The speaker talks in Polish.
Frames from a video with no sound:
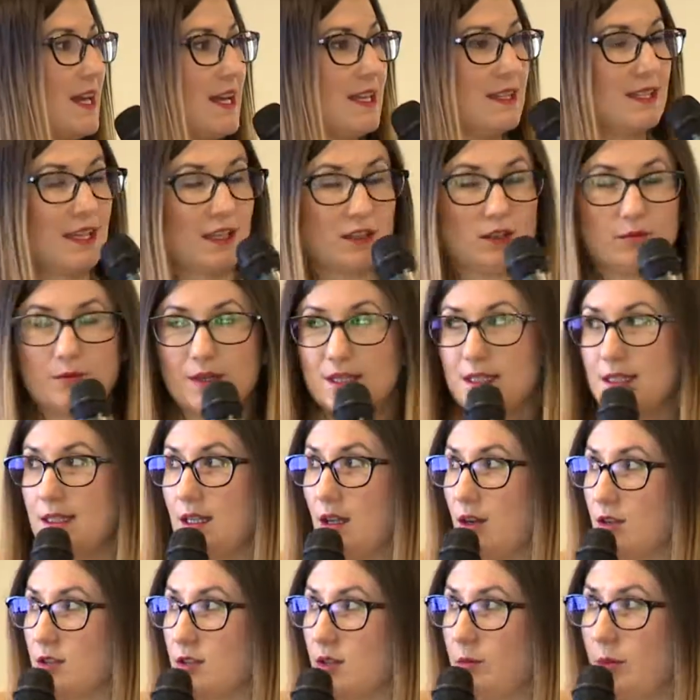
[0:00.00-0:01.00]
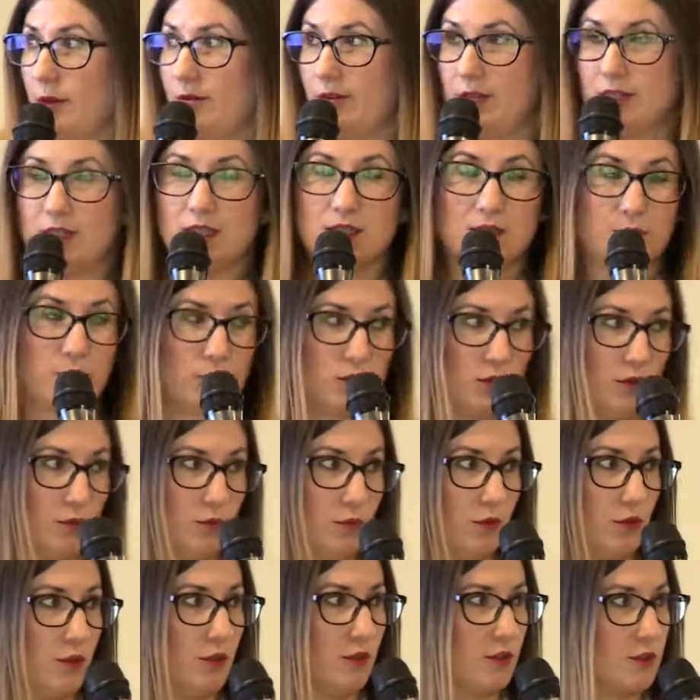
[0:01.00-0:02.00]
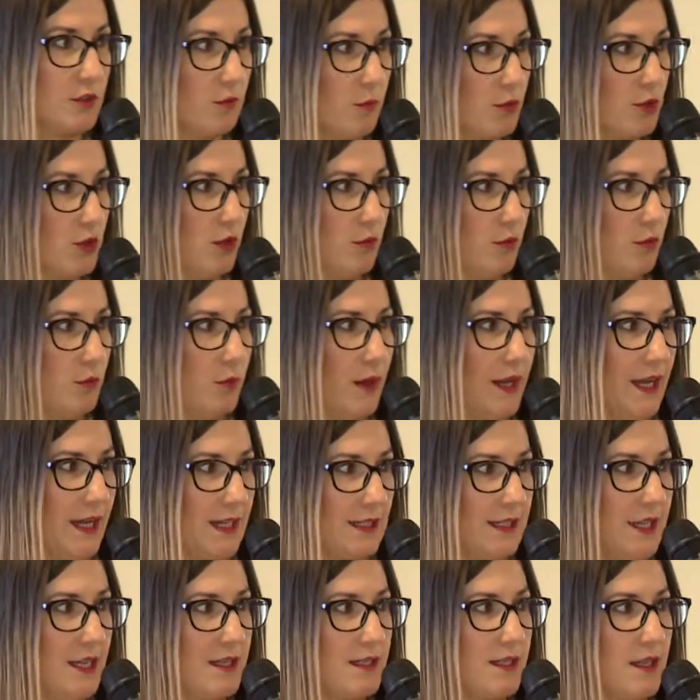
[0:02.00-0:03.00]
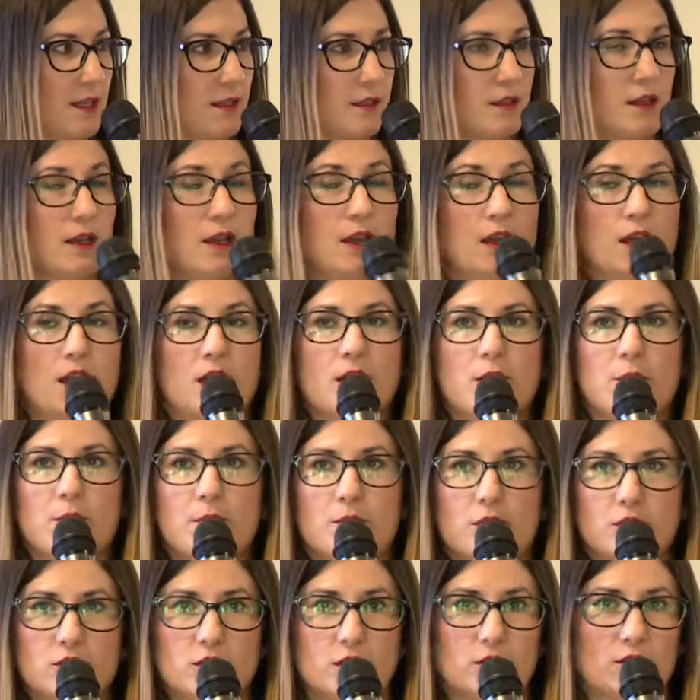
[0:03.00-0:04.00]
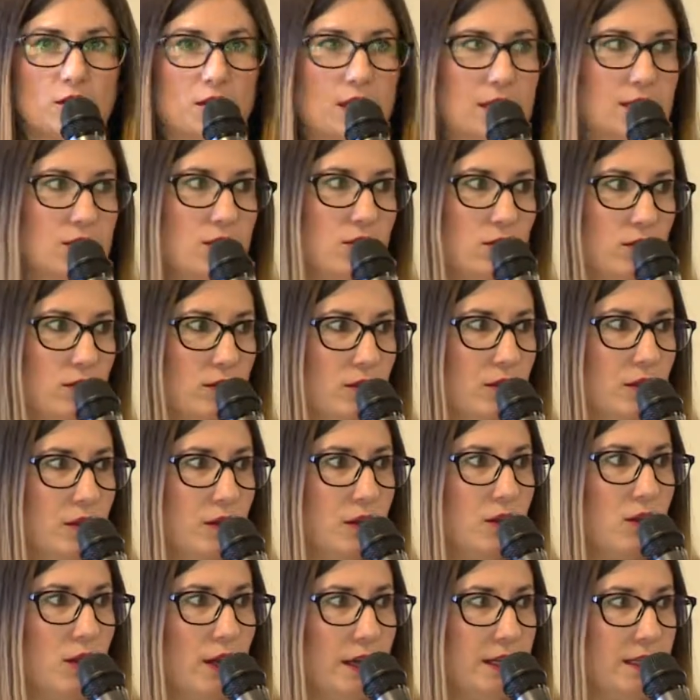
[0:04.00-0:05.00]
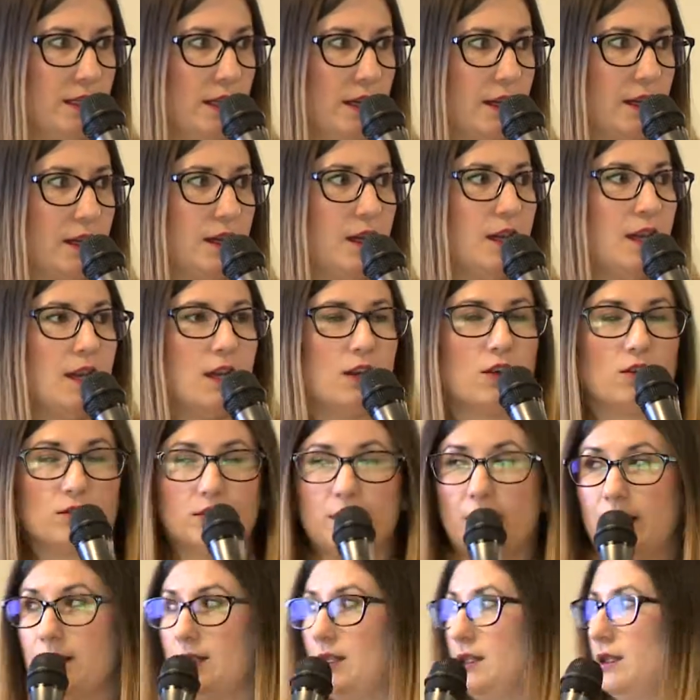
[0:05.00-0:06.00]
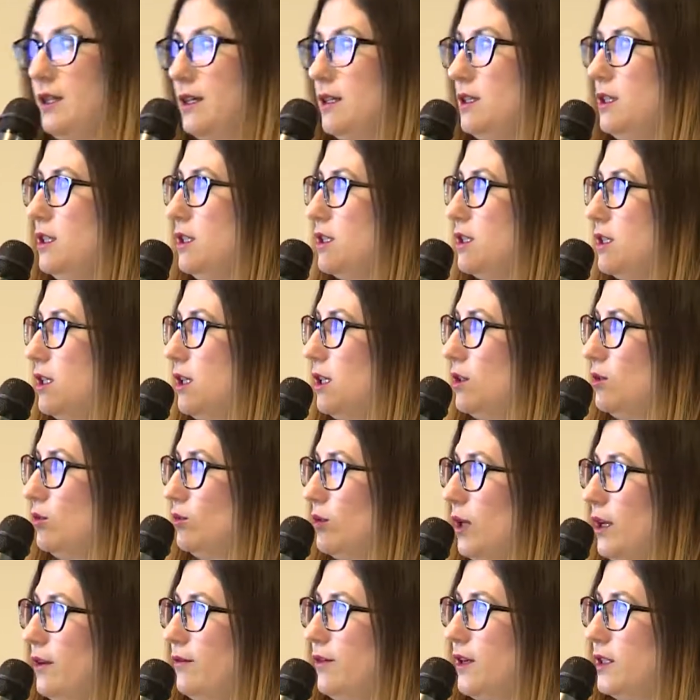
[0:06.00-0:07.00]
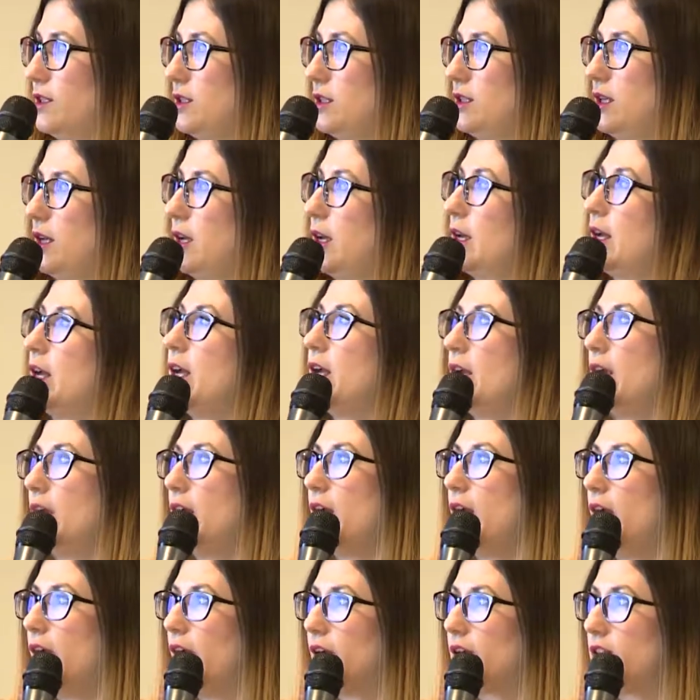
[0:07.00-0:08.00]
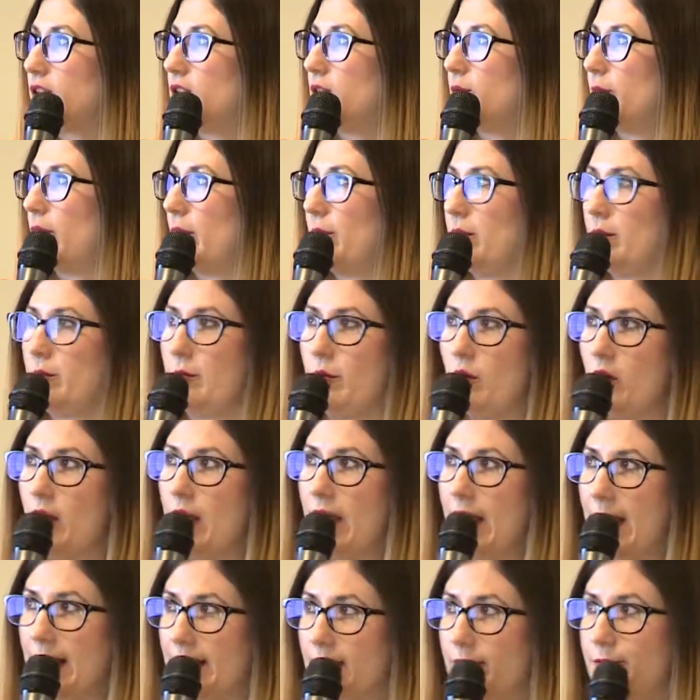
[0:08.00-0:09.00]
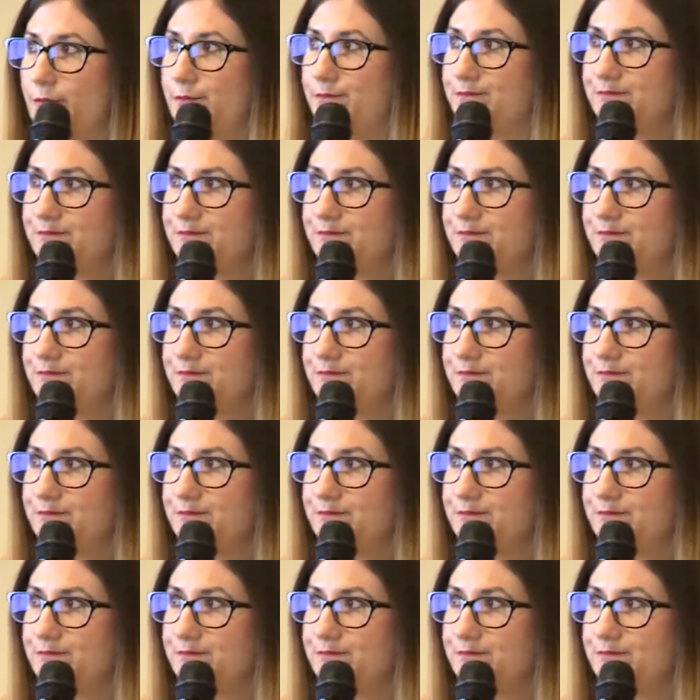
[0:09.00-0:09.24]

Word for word: natomiast ta osoba właśnie z poziomu, e, z poziomu My Atlassian może dodać kon, e, kolejne kontakty techniczne, tutaj właśnie, gdzie mamy pole ad.